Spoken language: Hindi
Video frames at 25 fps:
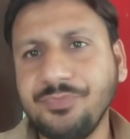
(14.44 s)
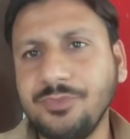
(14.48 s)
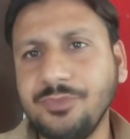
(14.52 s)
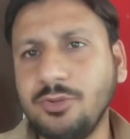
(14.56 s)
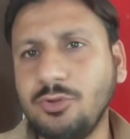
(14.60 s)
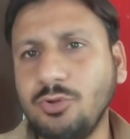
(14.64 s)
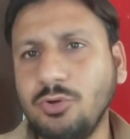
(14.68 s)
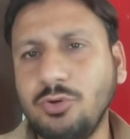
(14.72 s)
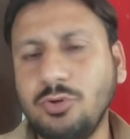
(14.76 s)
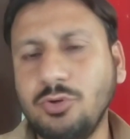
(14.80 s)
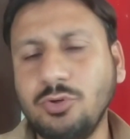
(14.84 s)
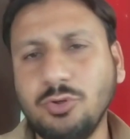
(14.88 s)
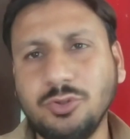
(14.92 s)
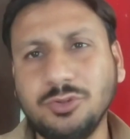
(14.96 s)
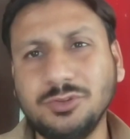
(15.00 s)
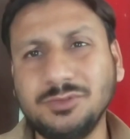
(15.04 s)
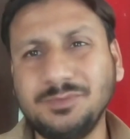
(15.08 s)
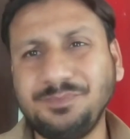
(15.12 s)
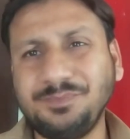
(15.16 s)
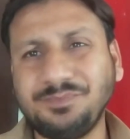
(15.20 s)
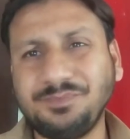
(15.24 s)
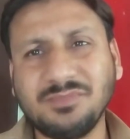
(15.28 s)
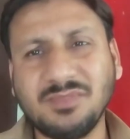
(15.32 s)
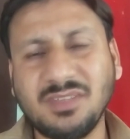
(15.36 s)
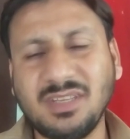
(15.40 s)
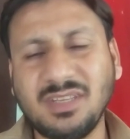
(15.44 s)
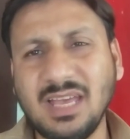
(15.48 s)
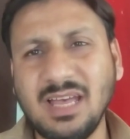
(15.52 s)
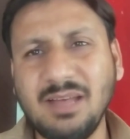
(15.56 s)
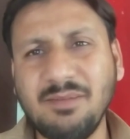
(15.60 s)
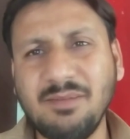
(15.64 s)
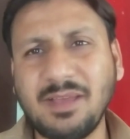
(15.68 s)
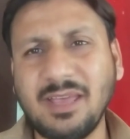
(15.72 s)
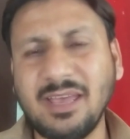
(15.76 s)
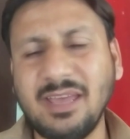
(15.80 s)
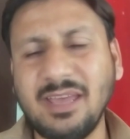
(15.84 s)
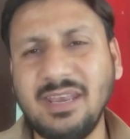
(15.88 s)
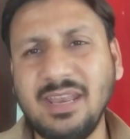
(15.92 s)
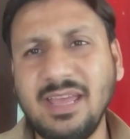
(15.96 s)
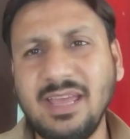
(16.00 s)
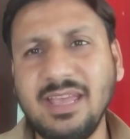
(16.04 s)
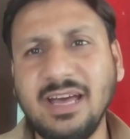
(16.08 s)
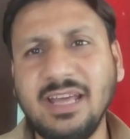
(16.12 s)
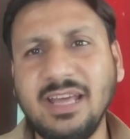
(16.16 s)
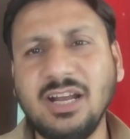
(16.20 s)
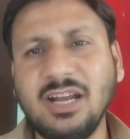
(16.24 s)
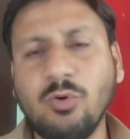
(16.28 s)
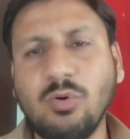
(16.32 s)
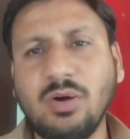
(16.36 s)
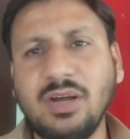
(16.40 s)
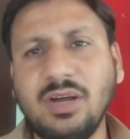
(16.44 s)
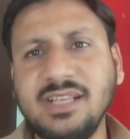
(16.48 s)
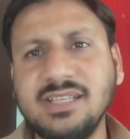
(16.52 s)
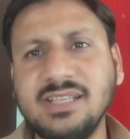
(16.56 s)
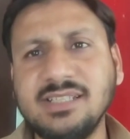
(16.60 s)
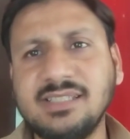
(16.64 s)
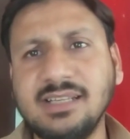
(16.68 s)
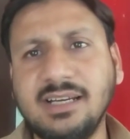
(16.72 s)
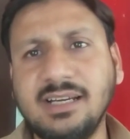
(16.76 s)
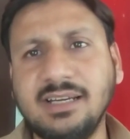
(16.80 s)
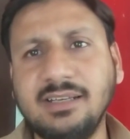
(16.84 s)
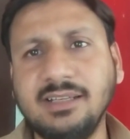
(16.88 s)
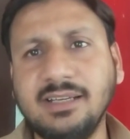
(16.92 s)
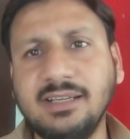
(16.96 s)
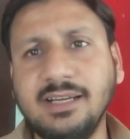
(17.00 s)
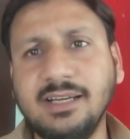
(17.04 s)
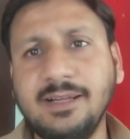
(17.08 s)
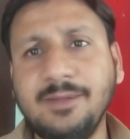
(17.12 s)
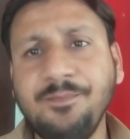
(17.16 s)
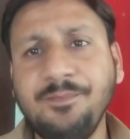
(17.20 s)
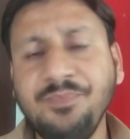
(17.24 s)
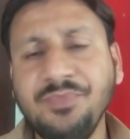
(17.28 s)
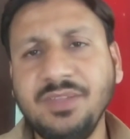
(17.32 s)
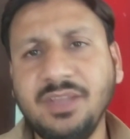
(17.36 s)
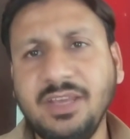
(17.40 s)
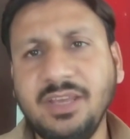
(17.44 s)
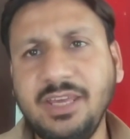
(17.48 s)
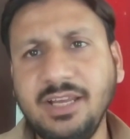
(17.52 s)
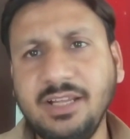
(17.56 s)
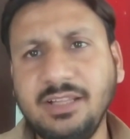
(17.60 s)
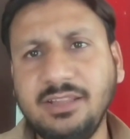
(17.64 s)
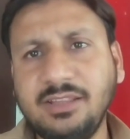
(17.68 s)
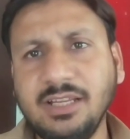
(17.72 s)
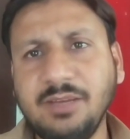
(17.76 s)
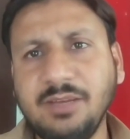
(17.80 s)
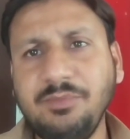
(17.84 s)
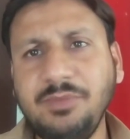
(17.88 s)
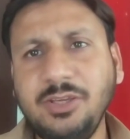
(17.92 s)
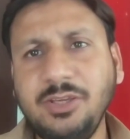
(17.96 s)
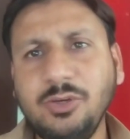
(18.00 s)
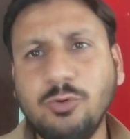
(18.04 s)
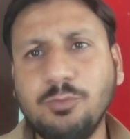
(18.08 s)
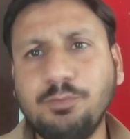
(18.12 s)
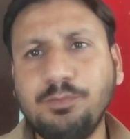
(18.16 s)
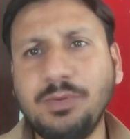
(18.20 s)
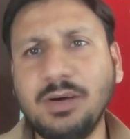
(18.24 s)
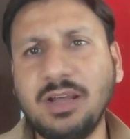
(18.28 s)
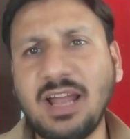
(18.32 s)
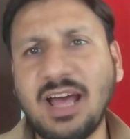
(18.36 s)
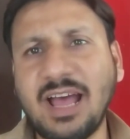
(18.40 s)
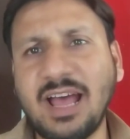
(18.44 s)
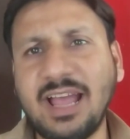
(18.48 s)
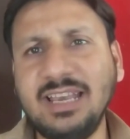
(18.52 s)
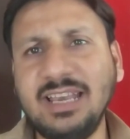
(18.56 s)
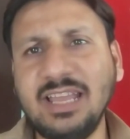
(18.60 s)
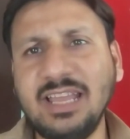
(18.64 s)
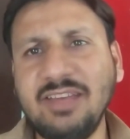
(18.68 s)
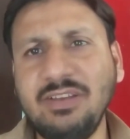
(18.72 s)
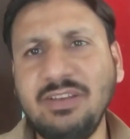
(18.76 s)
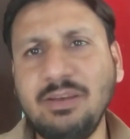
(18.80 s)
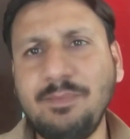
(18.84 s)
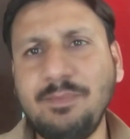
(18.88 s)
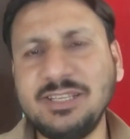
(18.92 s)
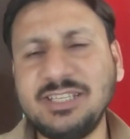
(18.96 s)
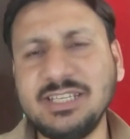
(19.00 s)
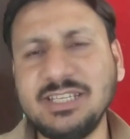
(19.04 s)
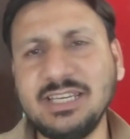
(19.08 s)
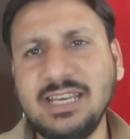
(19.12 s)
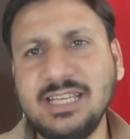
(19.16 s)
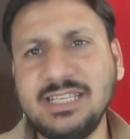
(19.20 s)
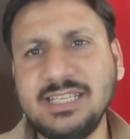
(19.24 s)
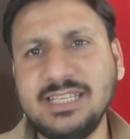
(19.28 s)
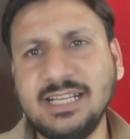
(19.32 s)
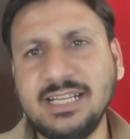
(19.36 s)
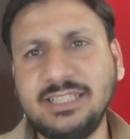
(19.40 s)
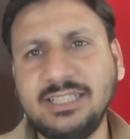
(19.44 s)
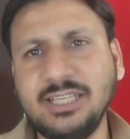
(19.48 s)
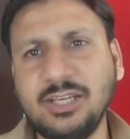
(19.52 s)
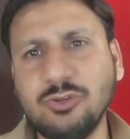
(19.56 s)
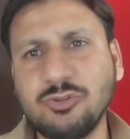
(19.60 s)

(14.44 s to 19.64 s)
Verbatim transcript: तो क्या आप कहना यार अफगानिस्तान का एकदम ही ऊपर हाई लेवल पे चले जाते हैं